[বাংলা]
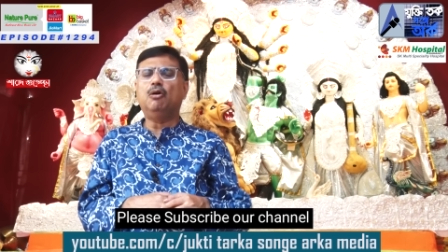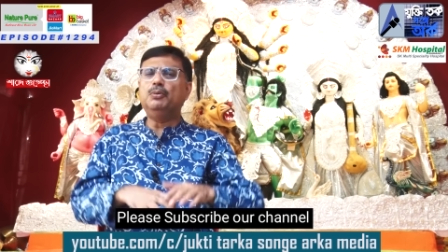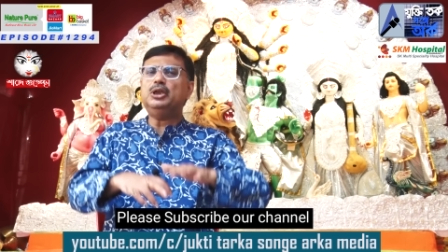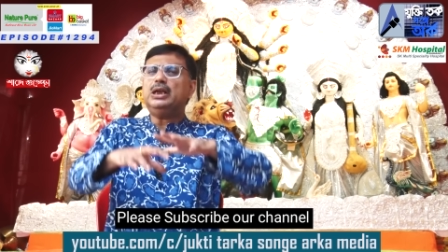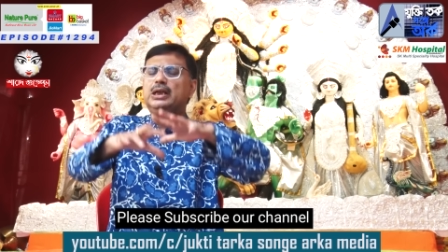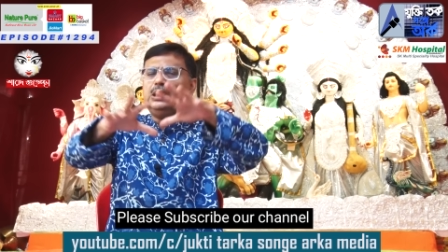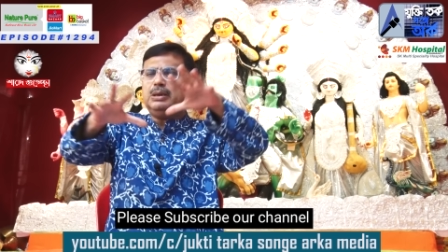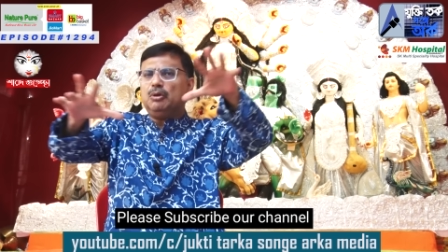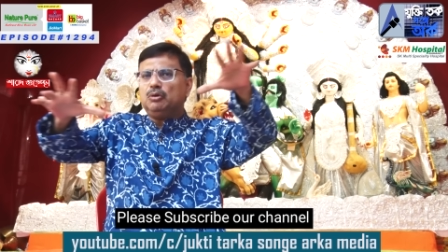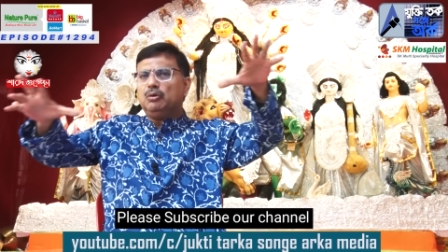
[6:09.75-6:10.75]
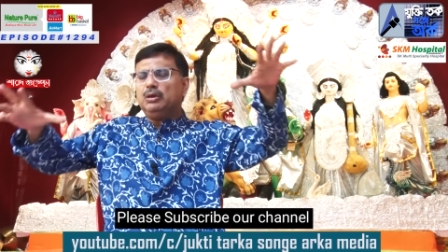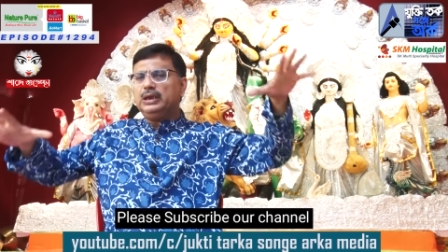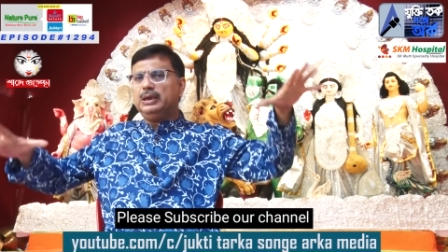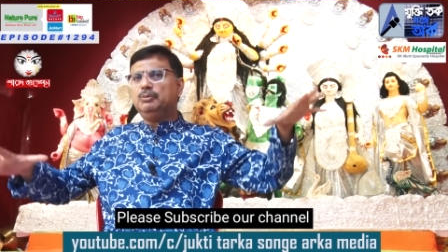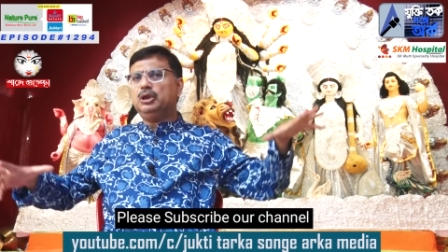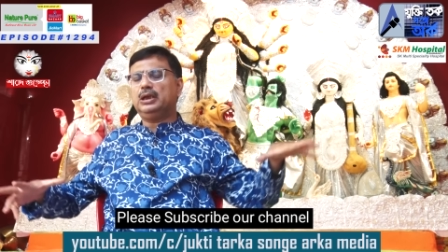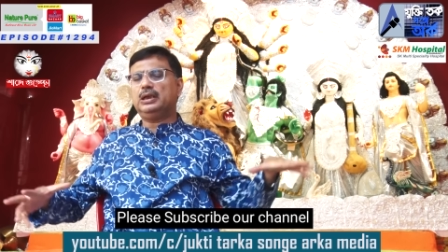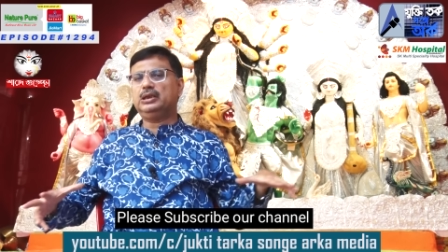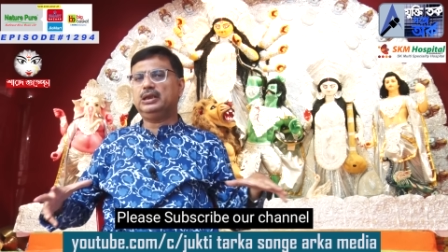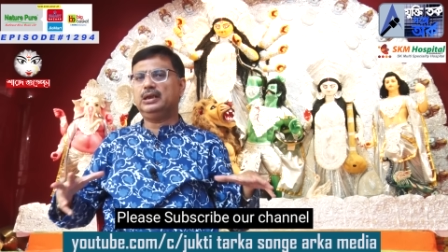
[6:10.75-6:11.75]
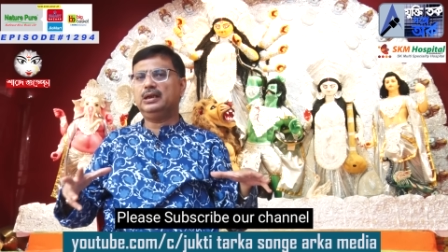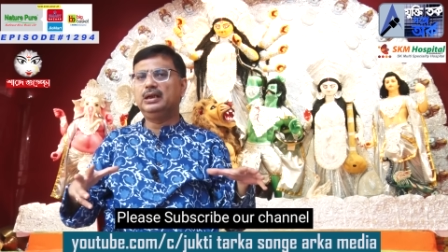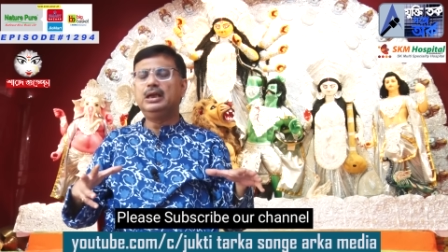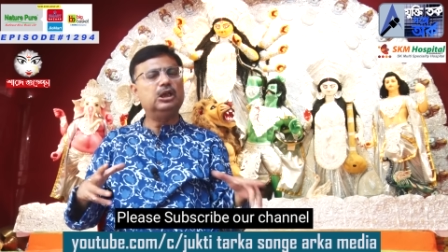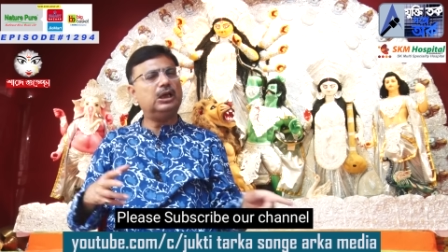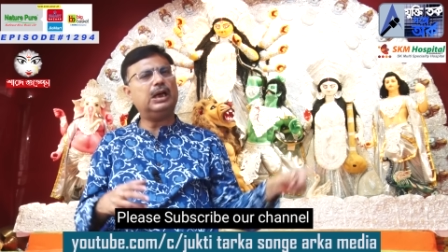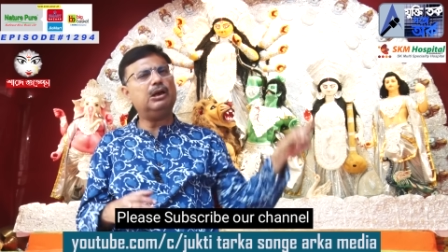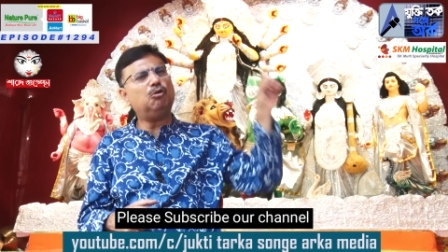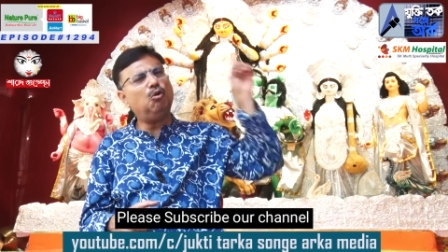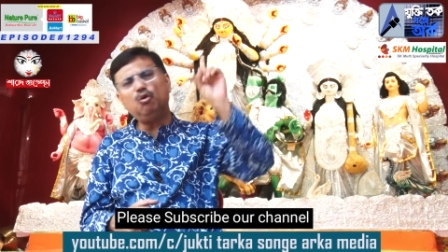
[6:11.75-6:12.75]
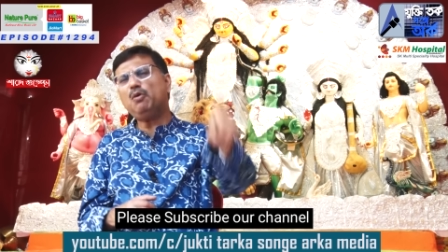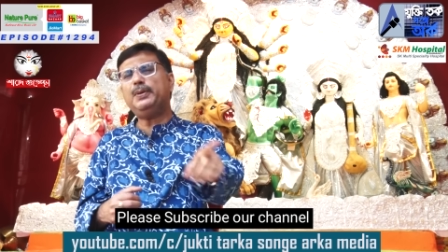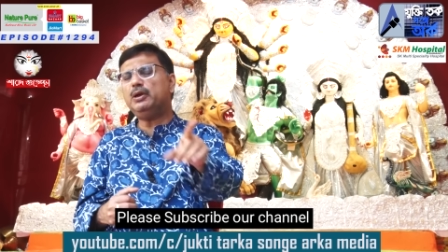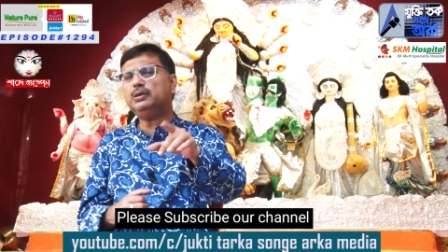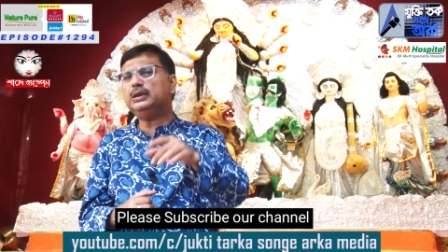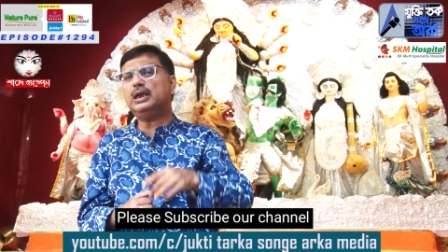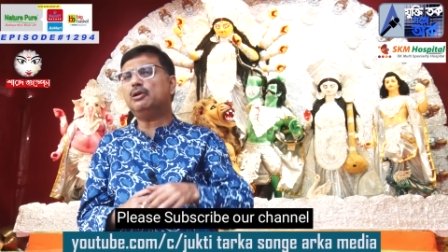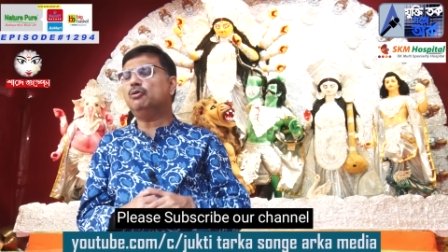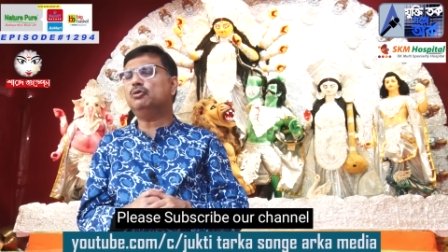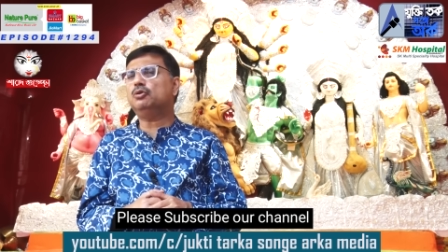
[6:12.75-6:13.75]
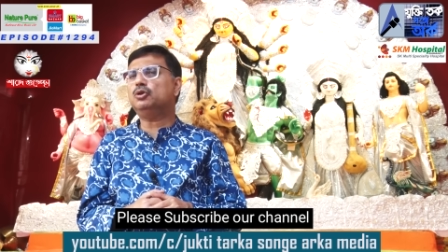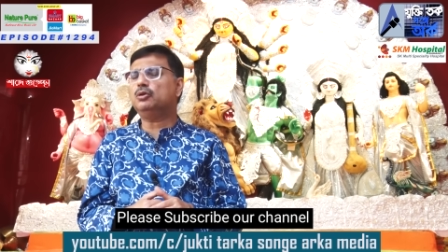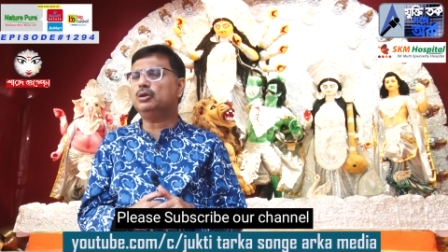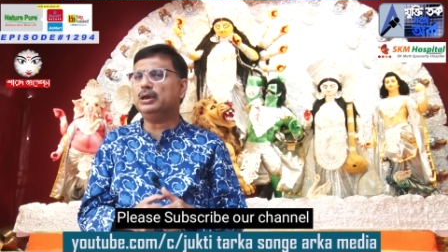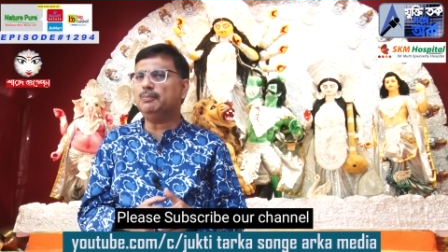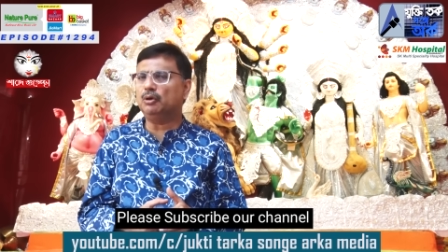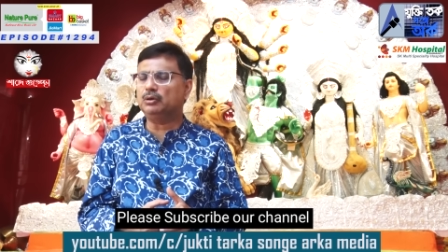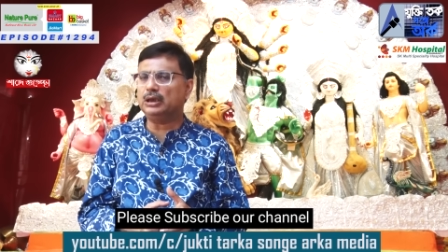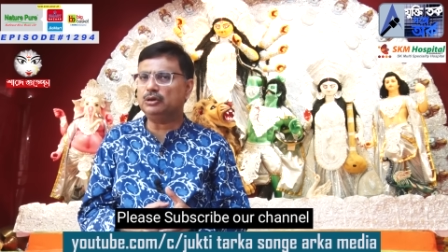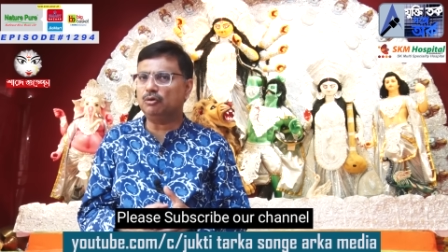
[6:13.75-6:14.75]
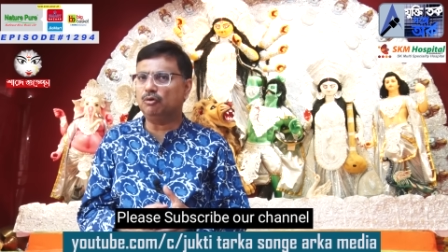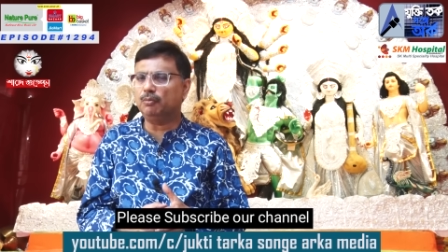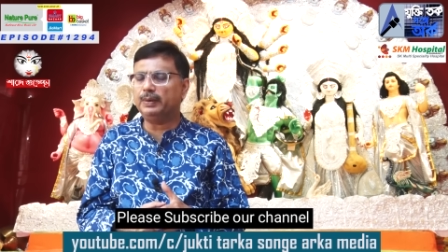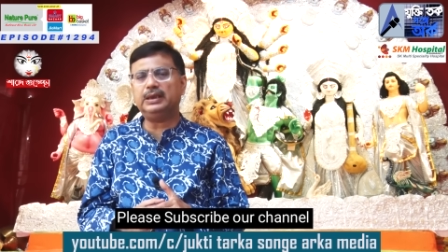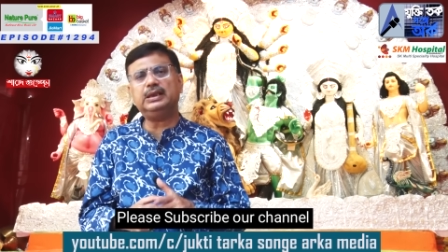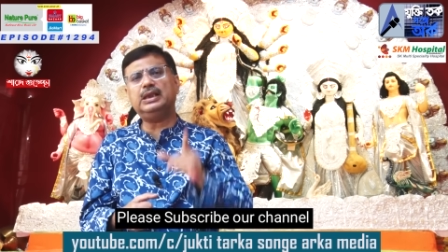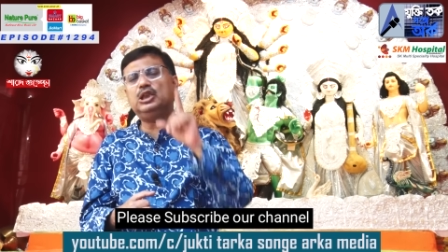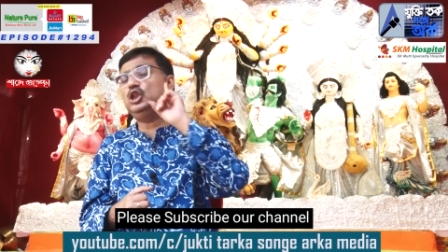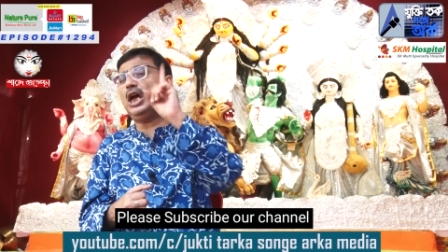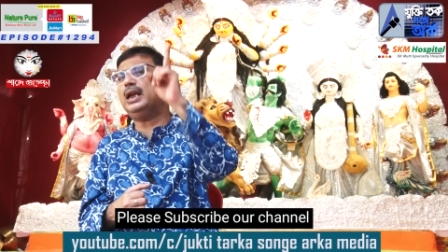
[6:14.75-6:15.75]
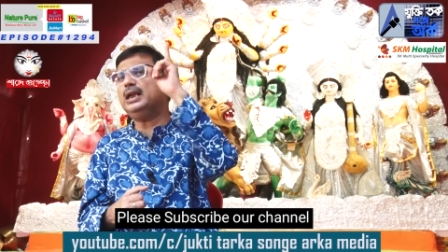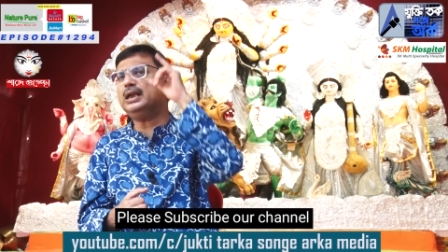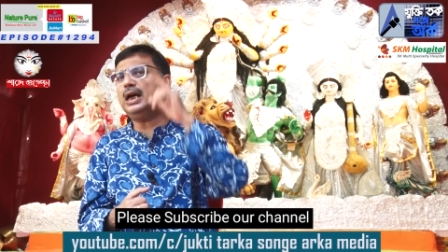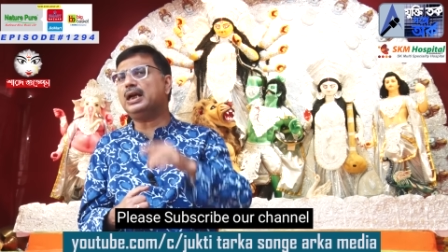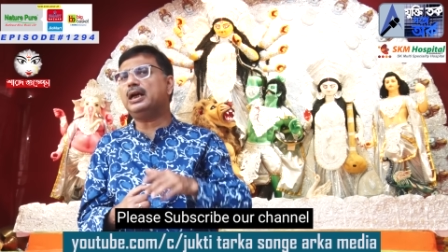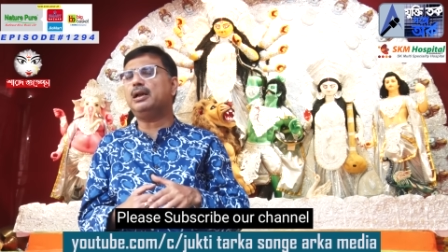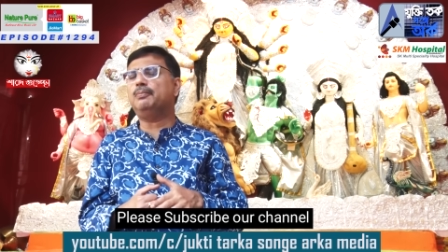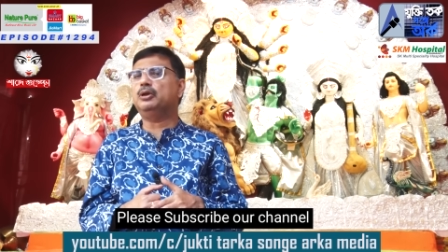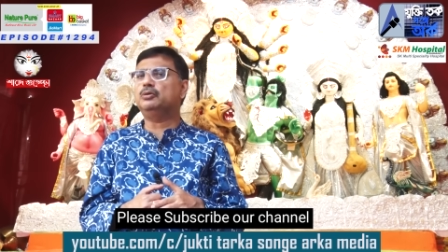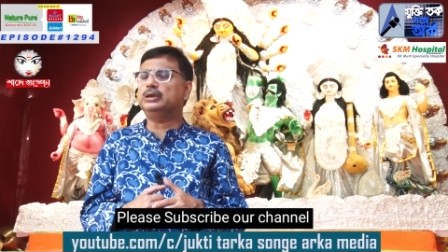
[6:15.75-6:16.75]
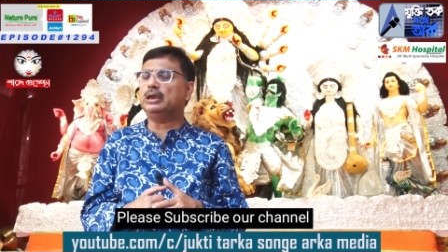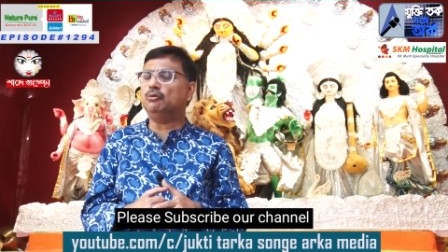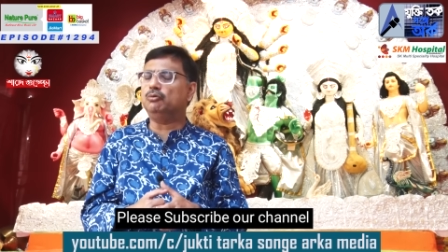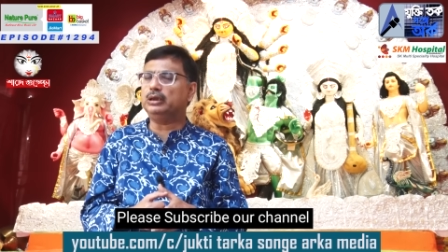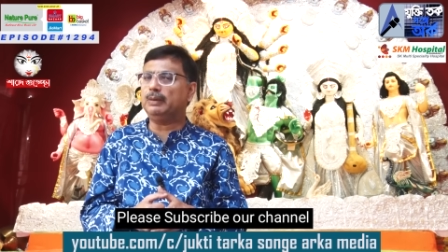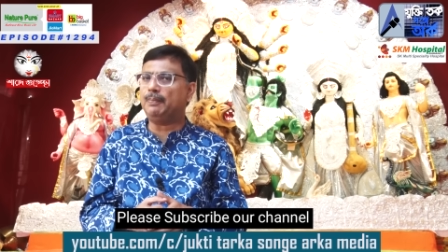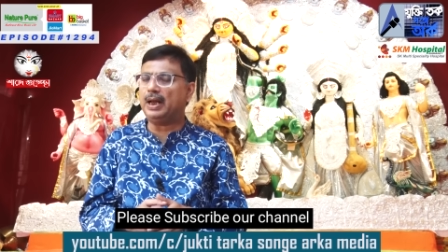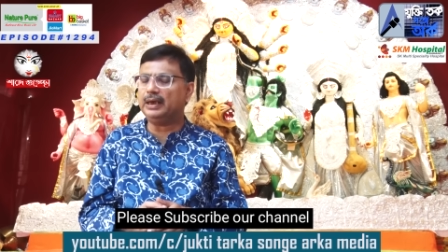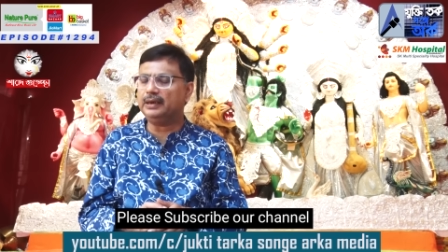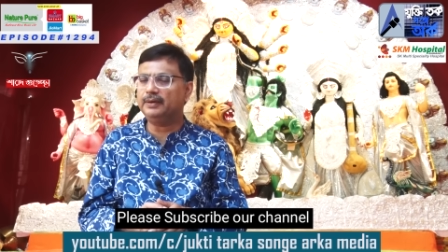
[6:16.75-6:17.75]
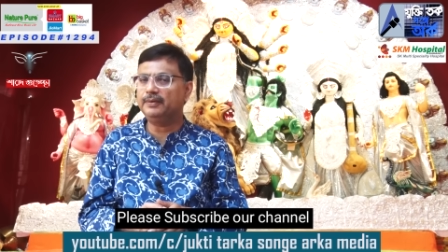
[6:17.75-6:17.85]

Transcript: অভিষেক নিজের মতো করে টিম সাজাচ্ছেন সেখানে কোনো বিরোধী তার কণ্ঠস্বর তিনি বরদাস্ত করবেন না তিনি জানেন কারা কারা বিরোধিতা করতে পারেন